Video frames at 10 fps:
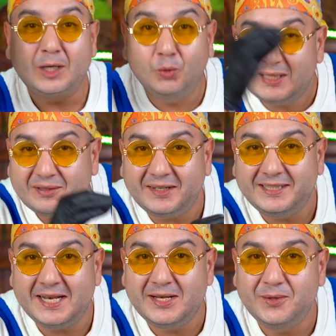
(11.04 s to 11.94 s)
الوصفه
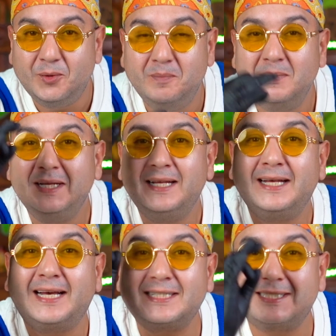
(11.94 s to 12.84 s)
ديال اليوم
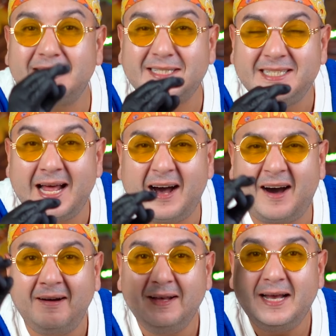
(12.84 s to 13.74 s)

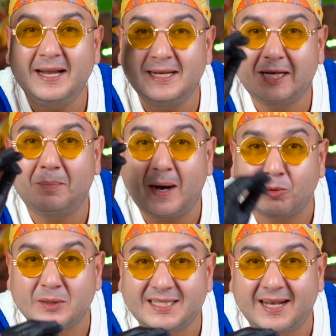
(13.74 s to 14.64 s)
خصصناها للكبار
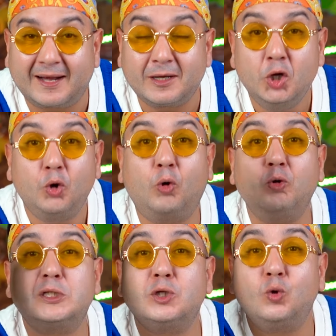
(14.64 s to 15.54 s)
والصغار
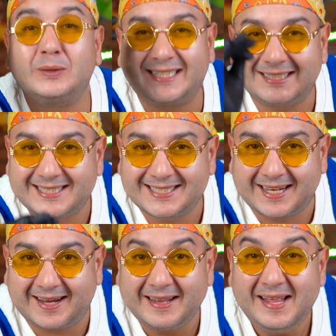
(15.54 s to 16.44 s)
خصوصا
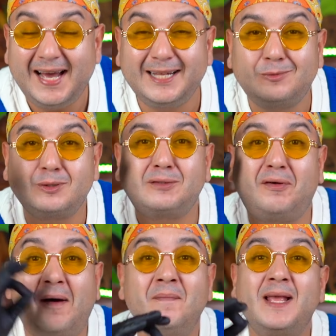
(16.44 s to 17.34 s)
الصغار هاد
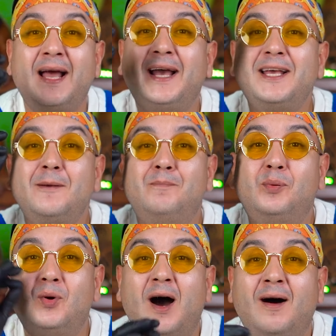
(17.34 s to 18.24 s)
الوصفه
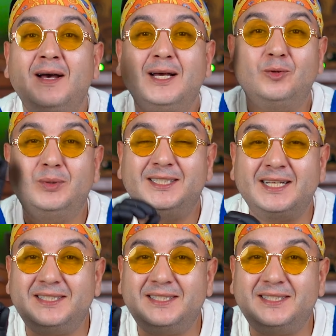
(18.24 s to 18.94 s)
غيحبوها الوليدات